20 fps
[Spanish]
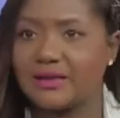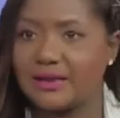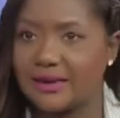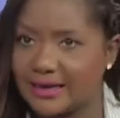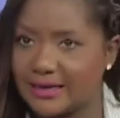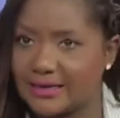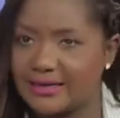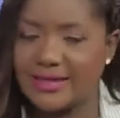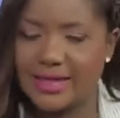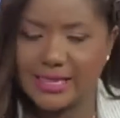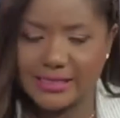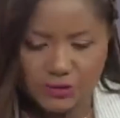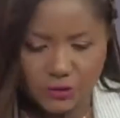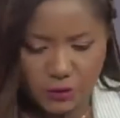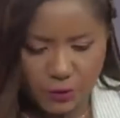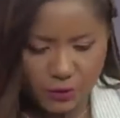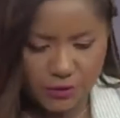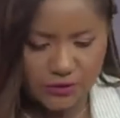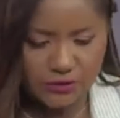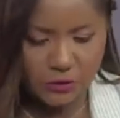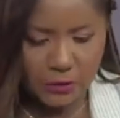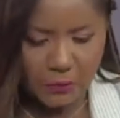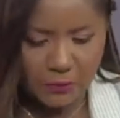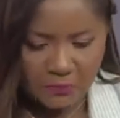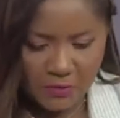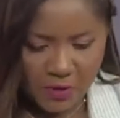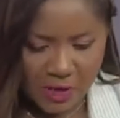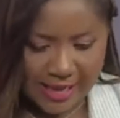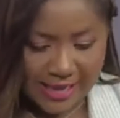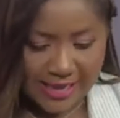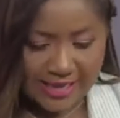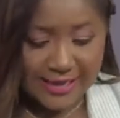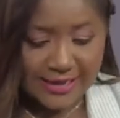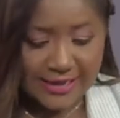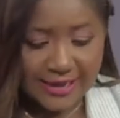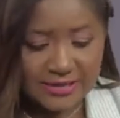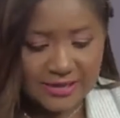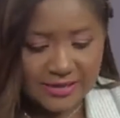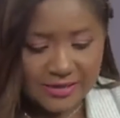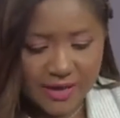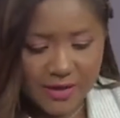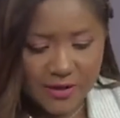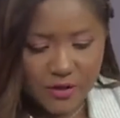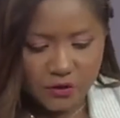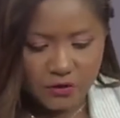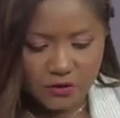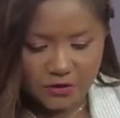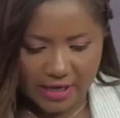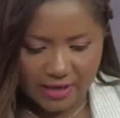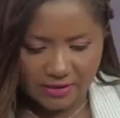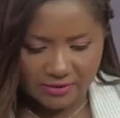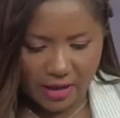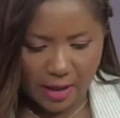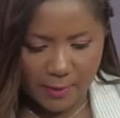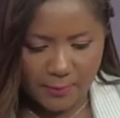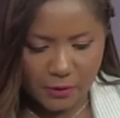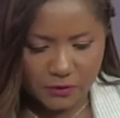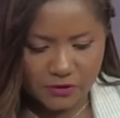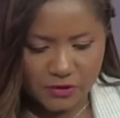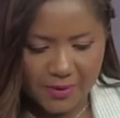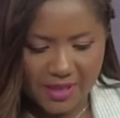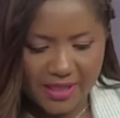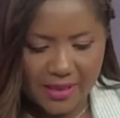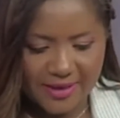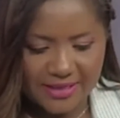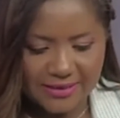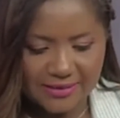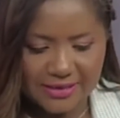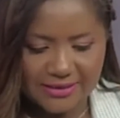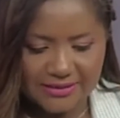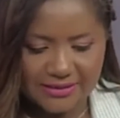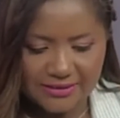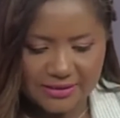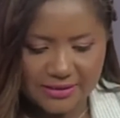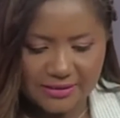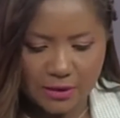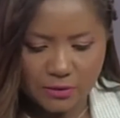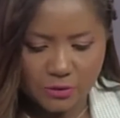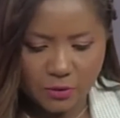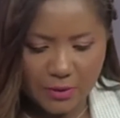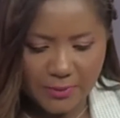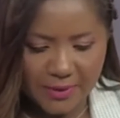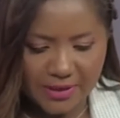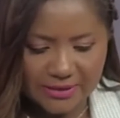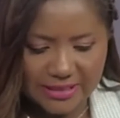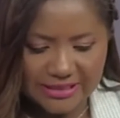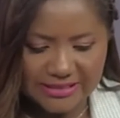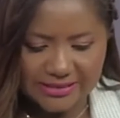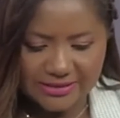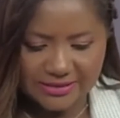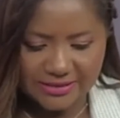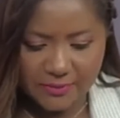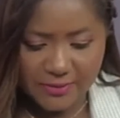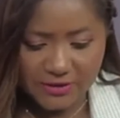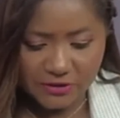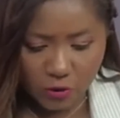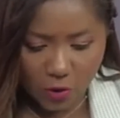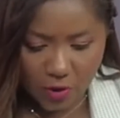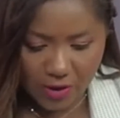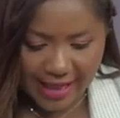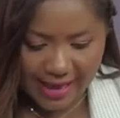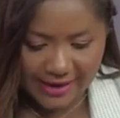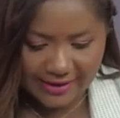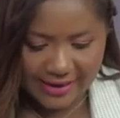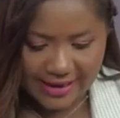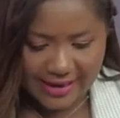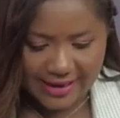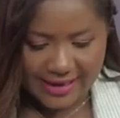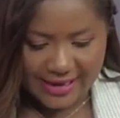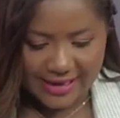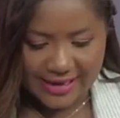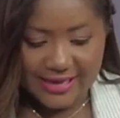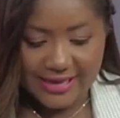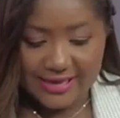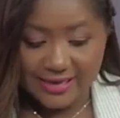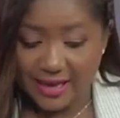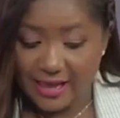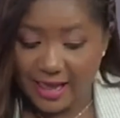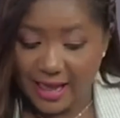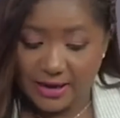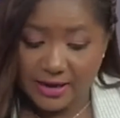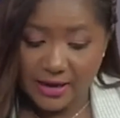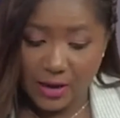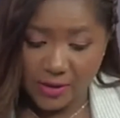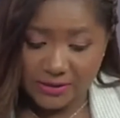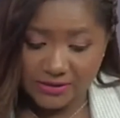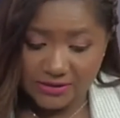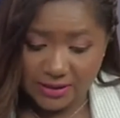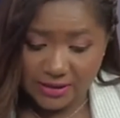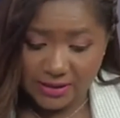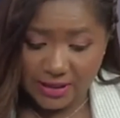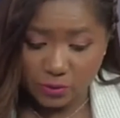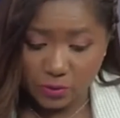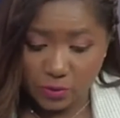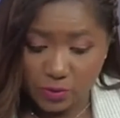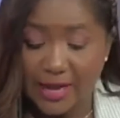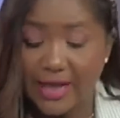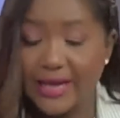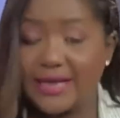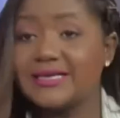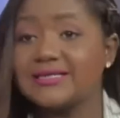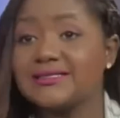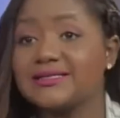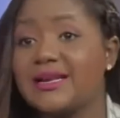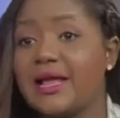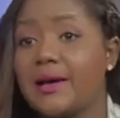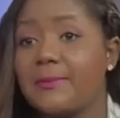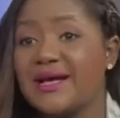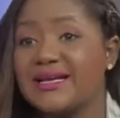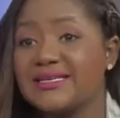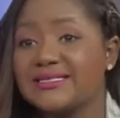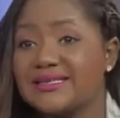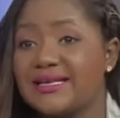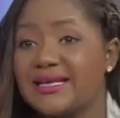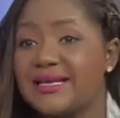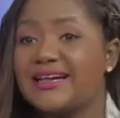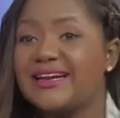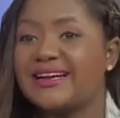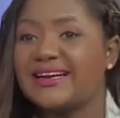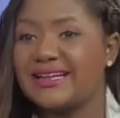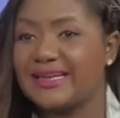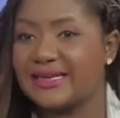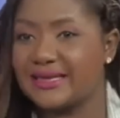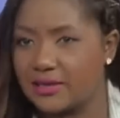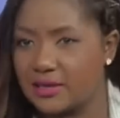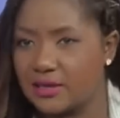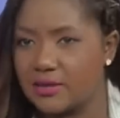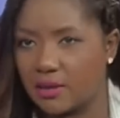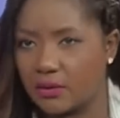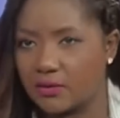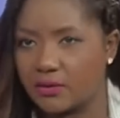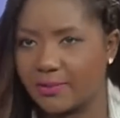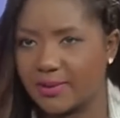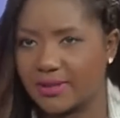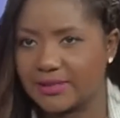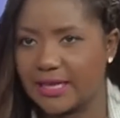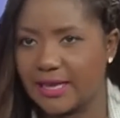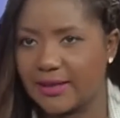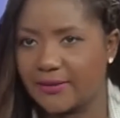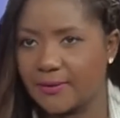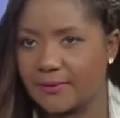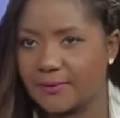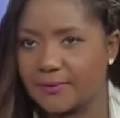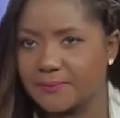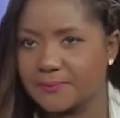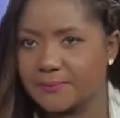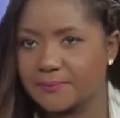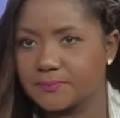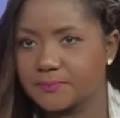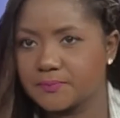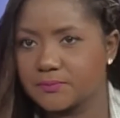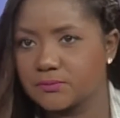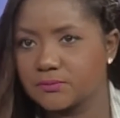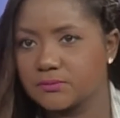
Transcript: Docente, la calidad y todo eso. ¿Qué cantidad de docentes aproximadamente necesita actualmente el sistema escolar y qué área o asignatura es la más requerida o demandada?